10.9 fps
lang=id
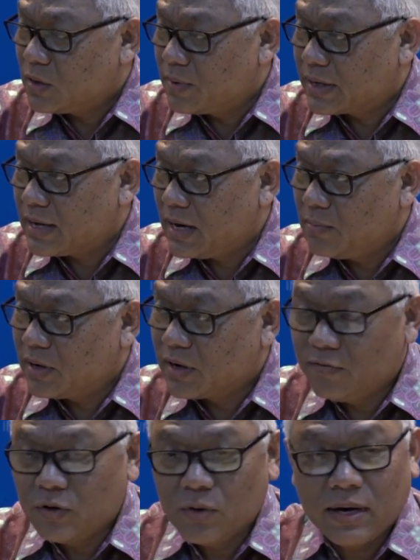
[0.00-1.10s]
topiknya adalah
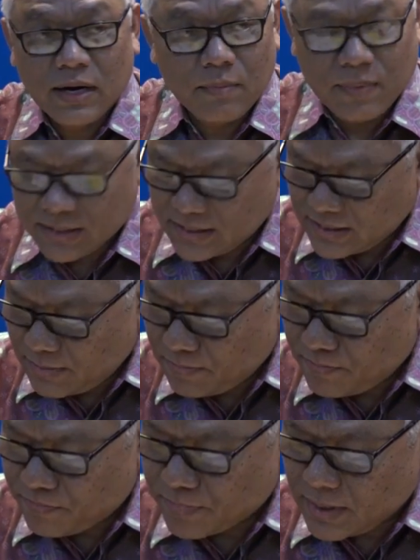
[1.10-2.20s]
review mengenai partnership
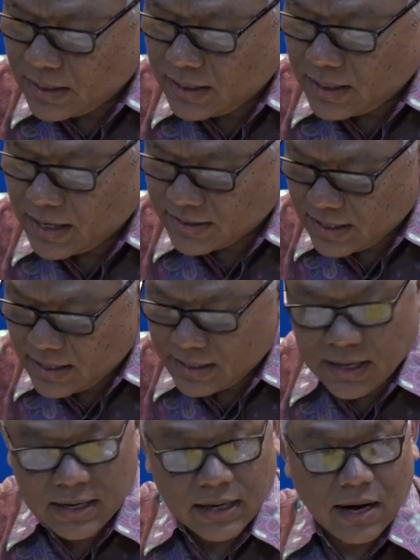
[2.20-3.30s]
eh, ASEAN
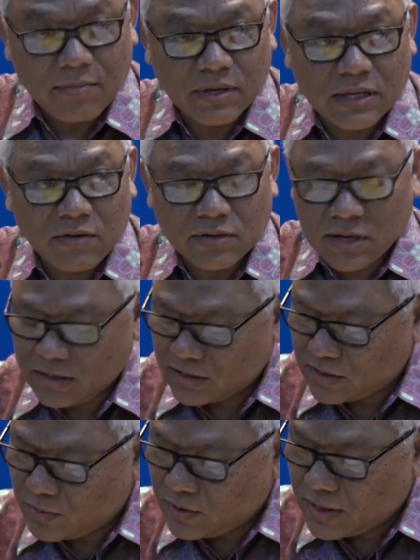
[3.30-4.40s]
dengan negara mitra wicara
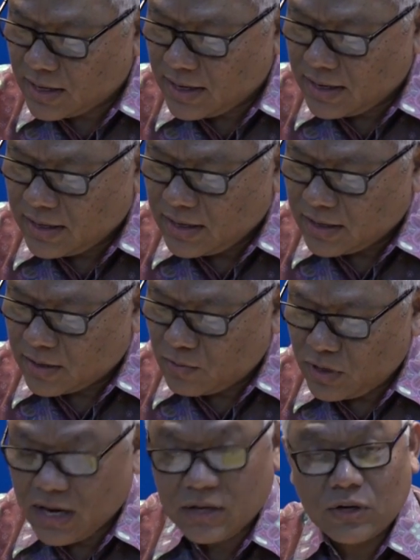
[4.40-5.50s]
tersebut,
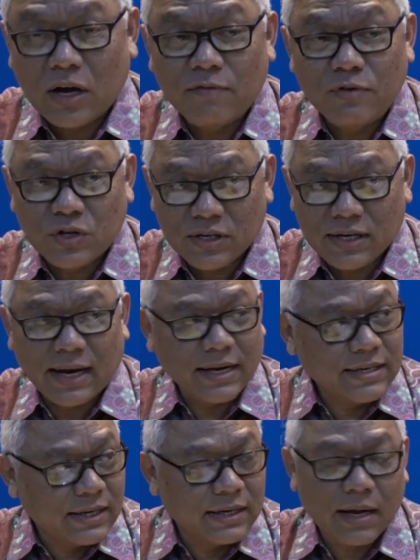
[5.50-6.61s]
kemudian juga future
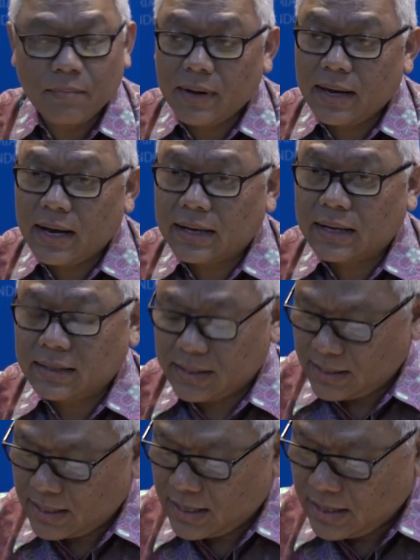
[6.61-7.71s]
direction, apa yang akan
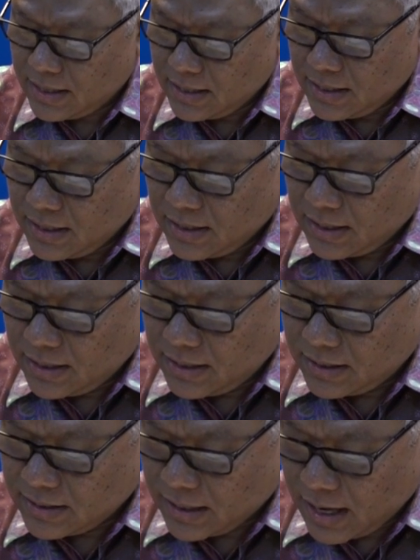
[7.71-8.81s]
kita
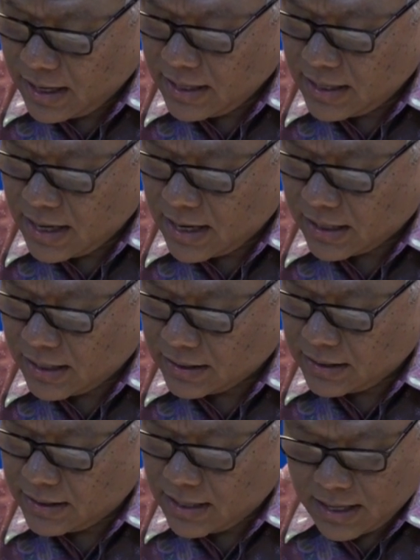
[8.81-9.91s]
uh, raih dan akan
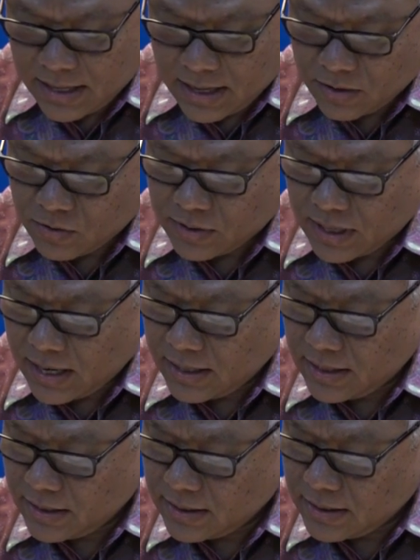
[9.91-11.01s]
kita lakukan
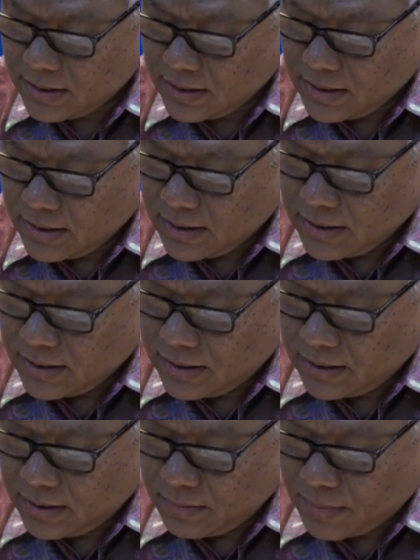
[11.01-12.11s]

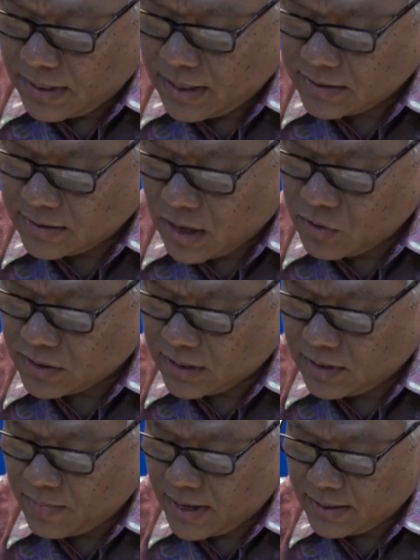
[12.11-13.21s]
uh, pada setahun ke
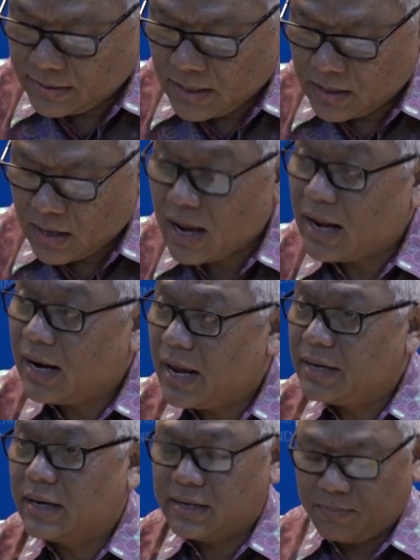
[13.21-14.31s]
depan dan hal
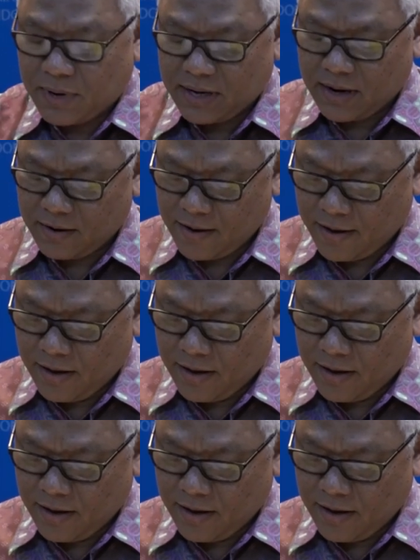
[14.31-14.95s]
lain yang dipandang